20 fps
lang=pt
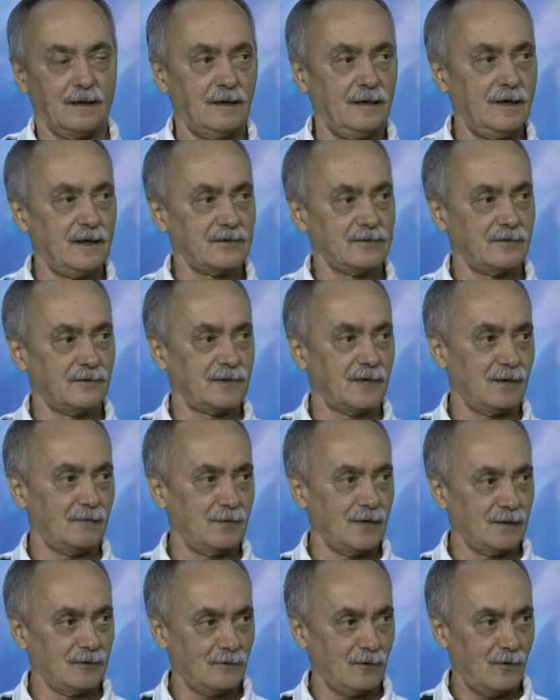Cria-se um
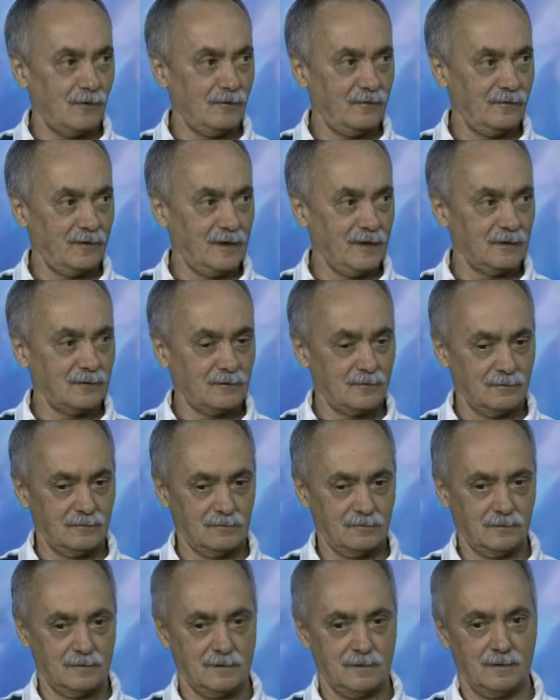tremendo conflito.
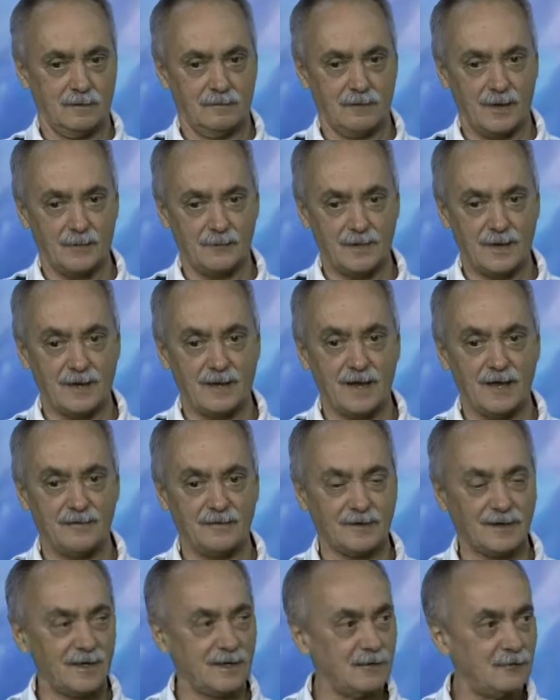Mas peraí,
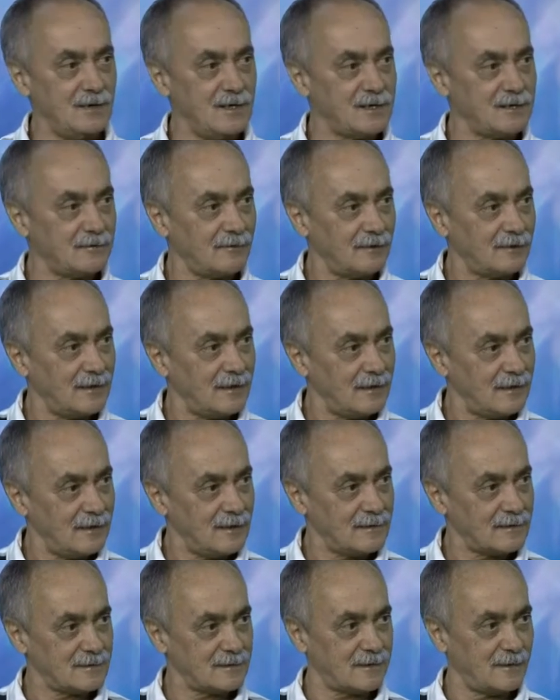ficar doente é uma
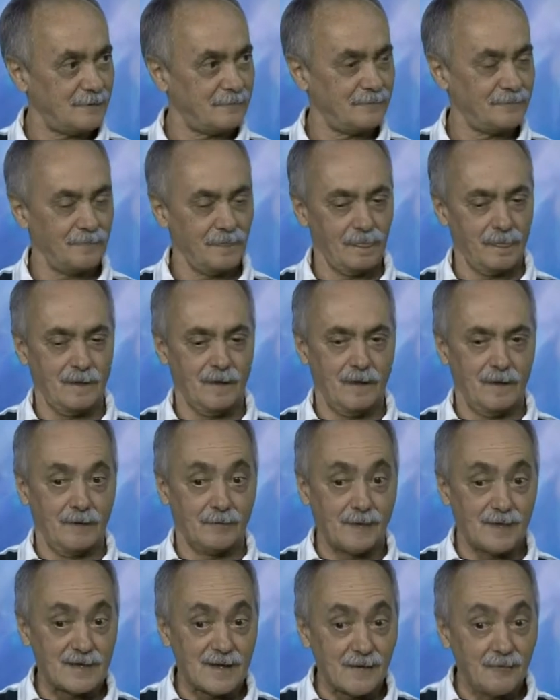delícia,
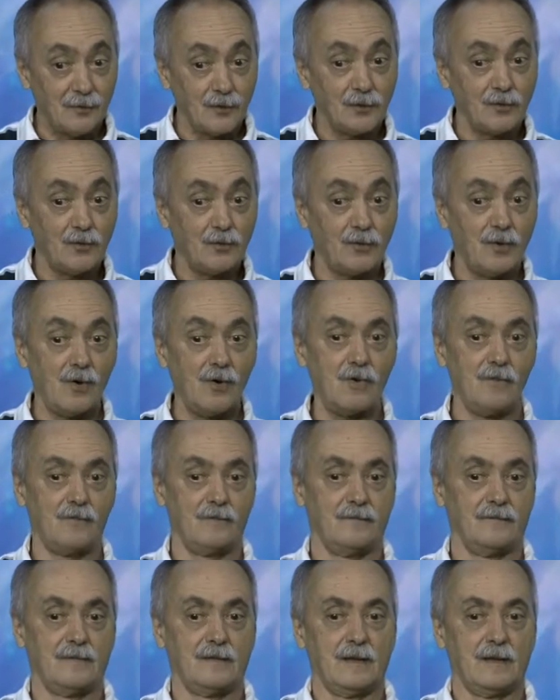mas é muito bom.